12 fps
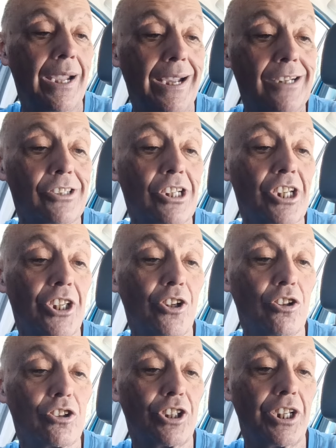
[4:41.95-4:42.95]
Este
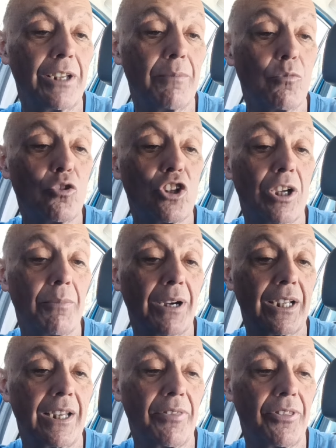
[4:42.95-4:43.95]
señor tiene mucha
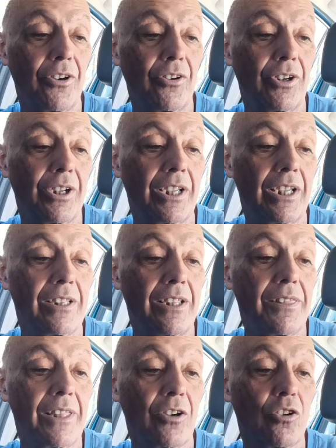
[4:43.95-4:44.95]
imaginación y
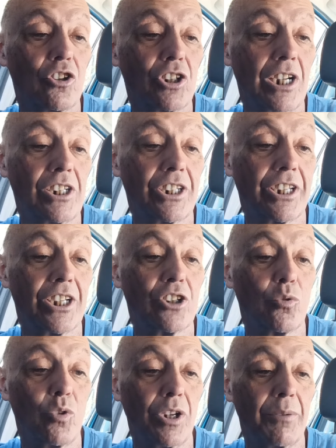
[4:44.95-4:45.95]
dice cosas que
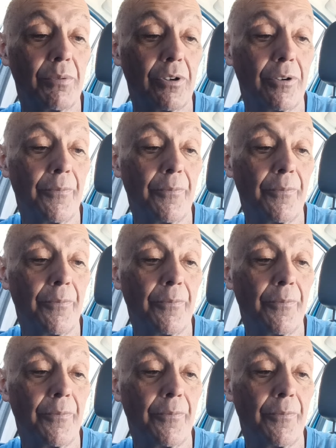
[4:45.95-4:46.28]
su libro